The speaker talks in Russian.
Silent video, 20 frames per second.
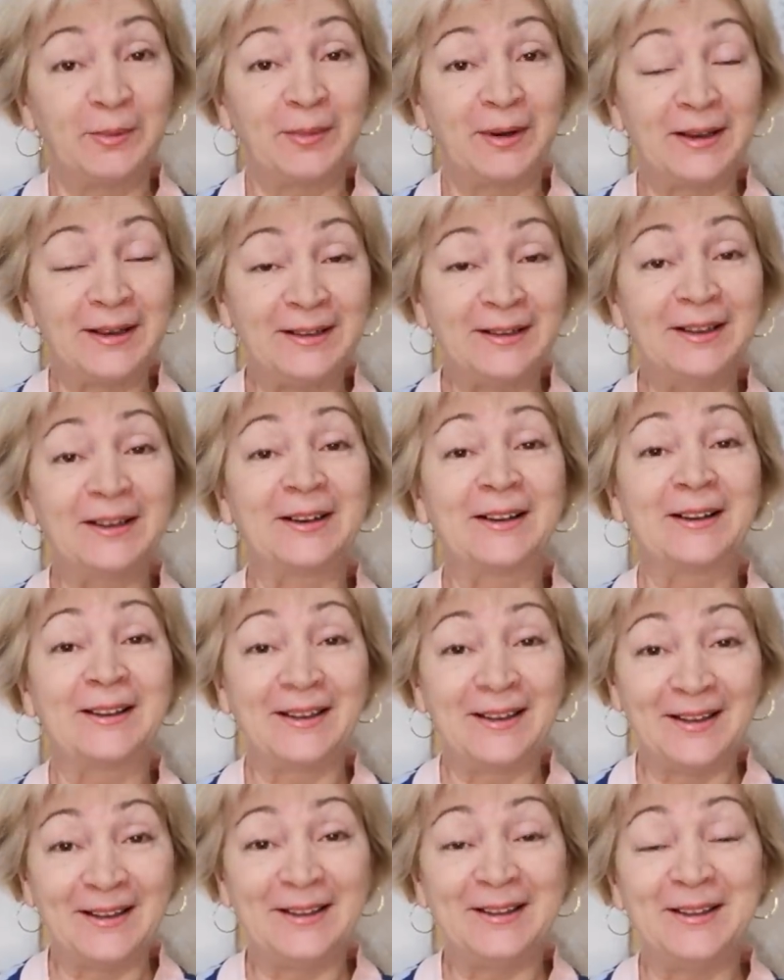мои
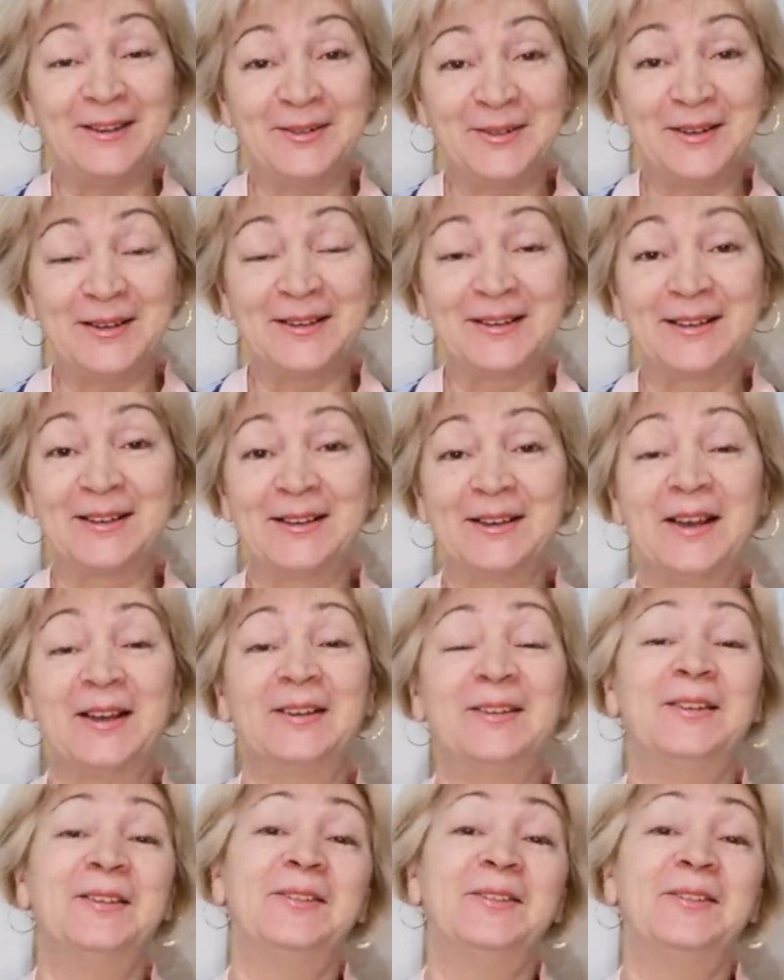дорогие девочки.